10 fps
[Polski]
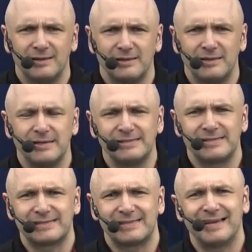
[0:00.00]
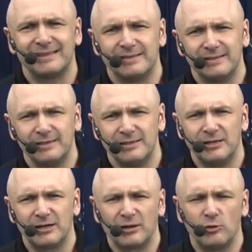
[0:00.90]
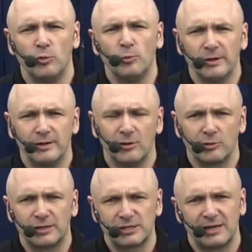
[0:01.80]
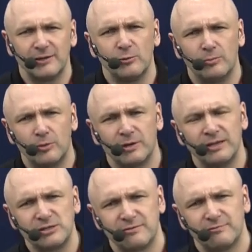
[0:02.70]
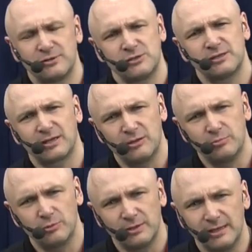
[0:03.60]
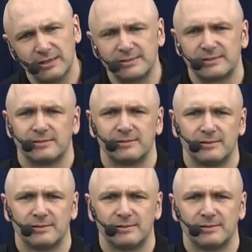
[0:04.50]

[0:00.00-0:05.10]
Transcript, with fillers: jej zasady i reguły określają Boga i że właśnie taki Bóg jest.